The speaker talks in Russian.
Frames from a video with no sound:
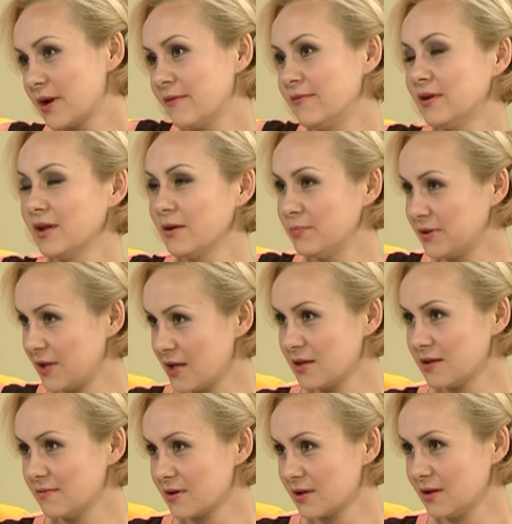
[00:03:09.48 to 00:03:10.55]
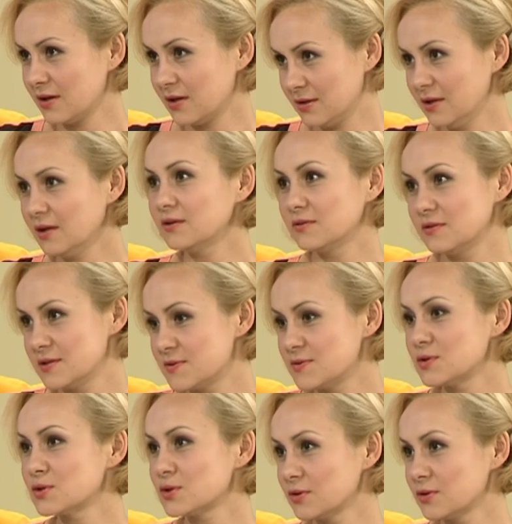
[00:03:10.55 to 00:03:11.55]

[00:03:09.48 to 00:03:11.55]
правильное питание наверняка. Да, да? это есть, все,